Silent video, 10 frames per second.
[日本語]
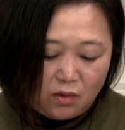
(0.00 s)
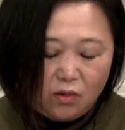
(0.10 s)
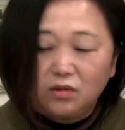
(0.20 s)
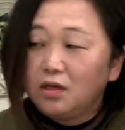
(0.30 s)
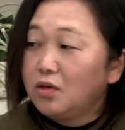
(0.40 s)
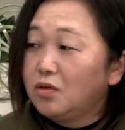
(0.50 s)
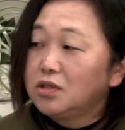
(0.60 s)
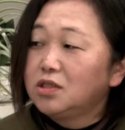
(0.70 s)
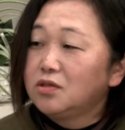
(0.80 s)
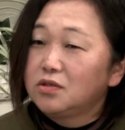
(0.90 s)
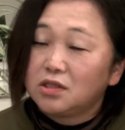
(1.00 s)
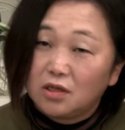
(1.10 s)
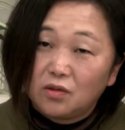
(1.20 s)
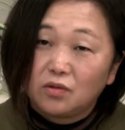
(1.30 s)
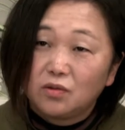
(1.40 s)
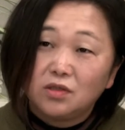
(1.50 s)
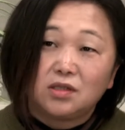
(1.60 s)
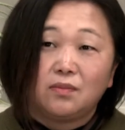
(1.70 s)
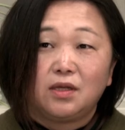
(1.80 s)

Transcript: こんなに美味しいお茶をどうして